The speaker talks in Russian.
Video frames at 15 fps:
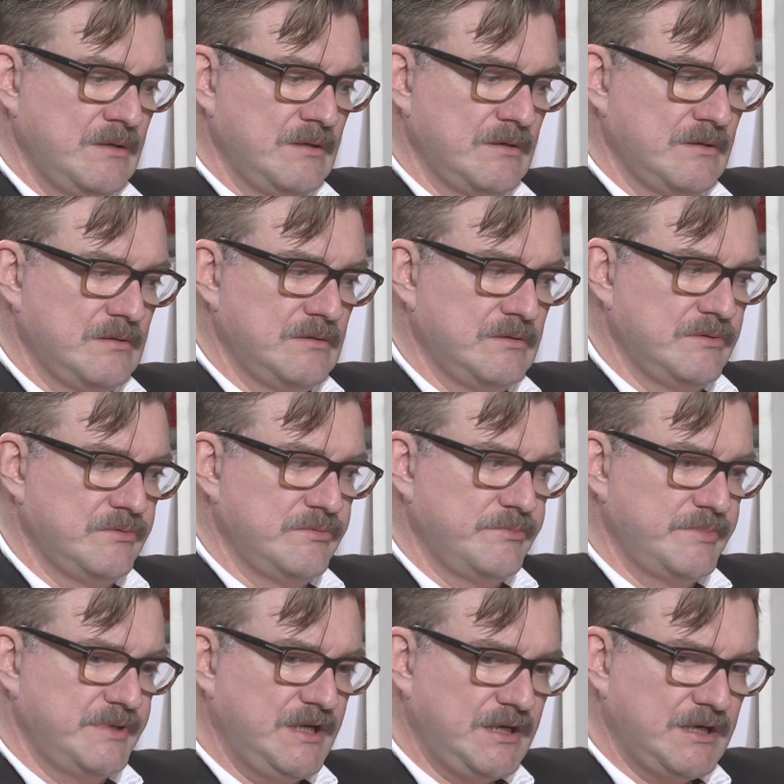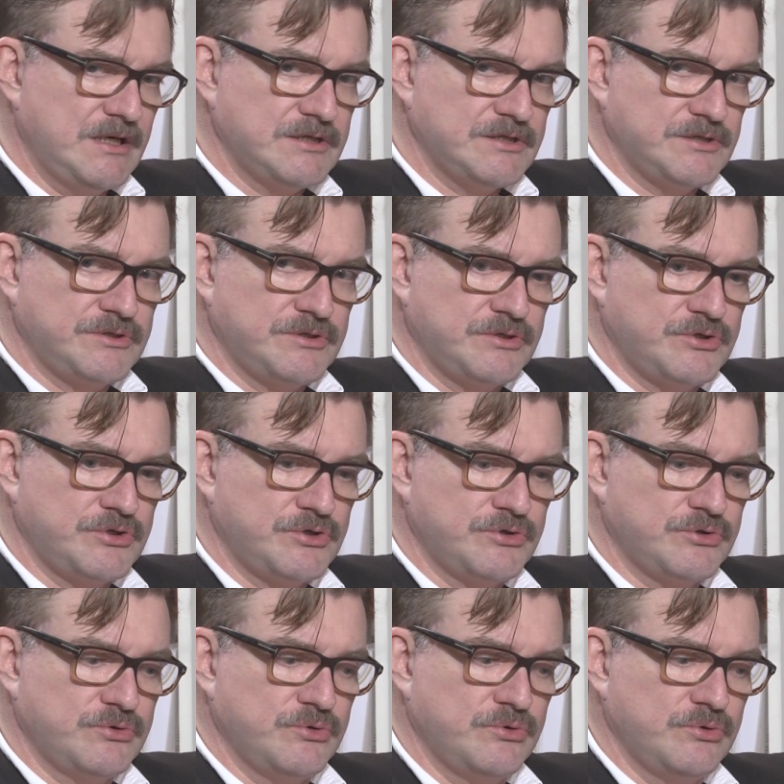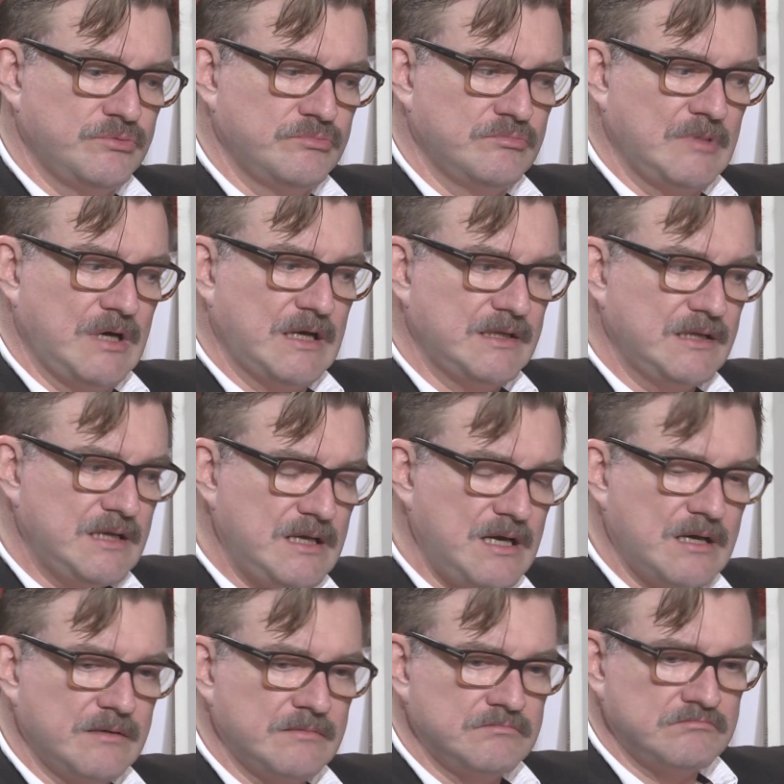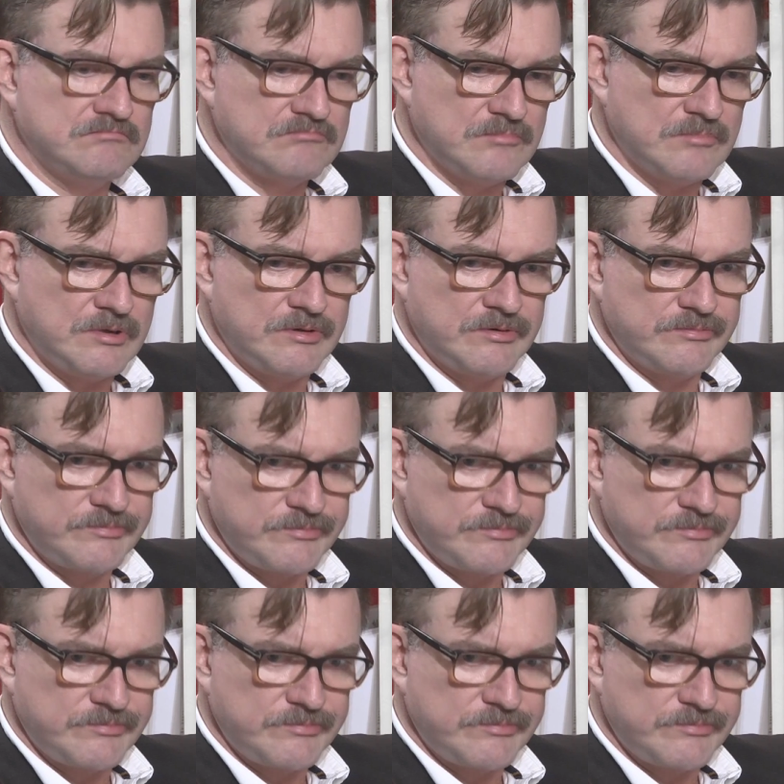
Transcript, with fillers: э, мне кажется, что она э,